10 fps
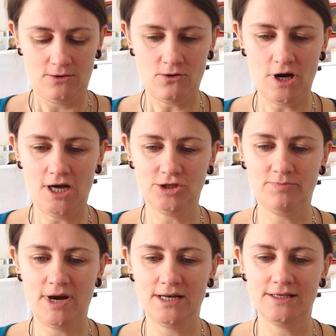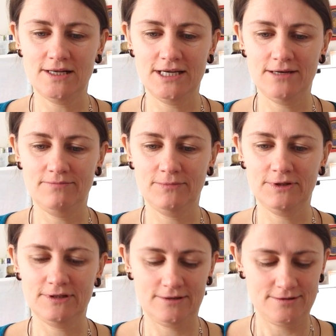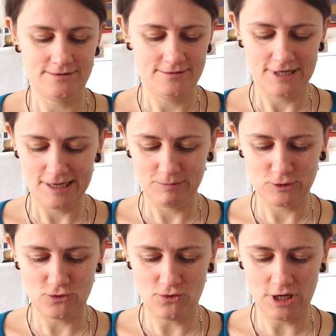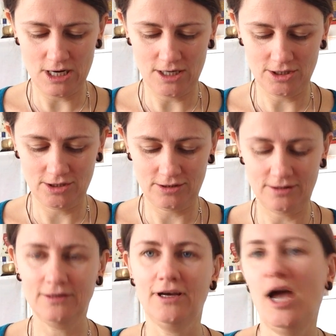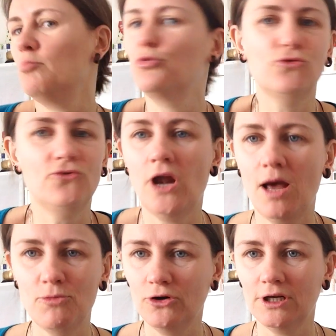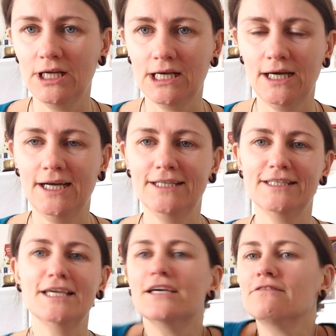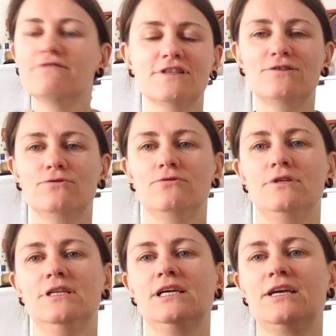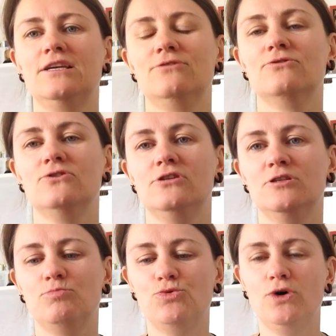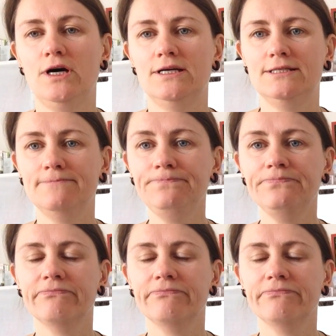Collage meines Lebens, Lebenscollage, ein Buch voller Möglichkeiten. Irgendwie so in der Richtung soll das Buch heißen.